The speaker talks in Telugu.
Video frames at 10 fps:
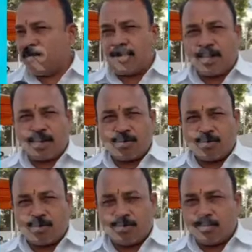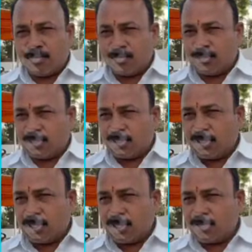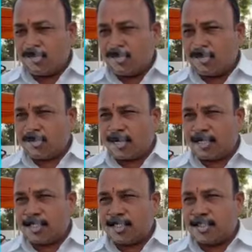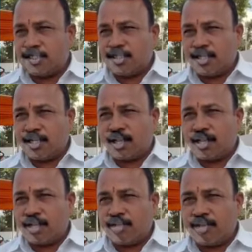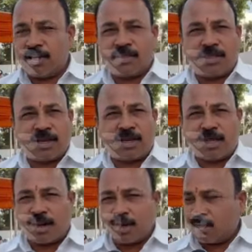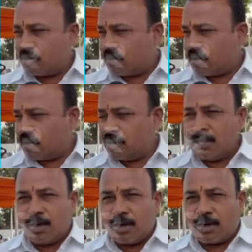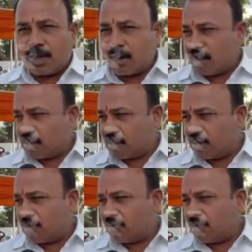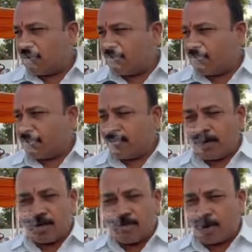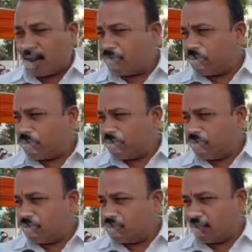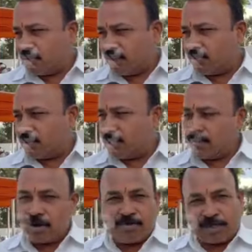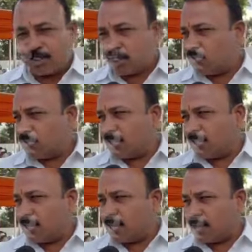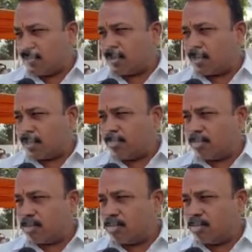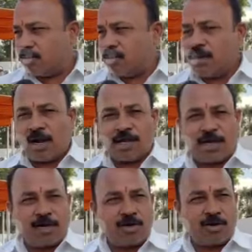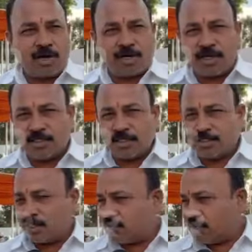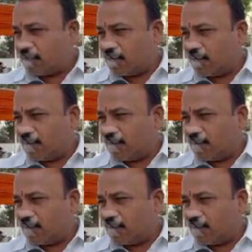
వాళ్లకు చూలు ఆవును కట్ చేసి తిన్నారంటే వాళ్ళు ఎంత నరకం అంటే నరహంతకులు వాళ్ళు వాళ్ళకు పాపం విషయం ఏముండదు వాళ్ళ మనసులో కూడా తినే రకం ఆ టైప్ వాళ్ళు అట్లాంటి కఠిన శిక్ష వేయాలి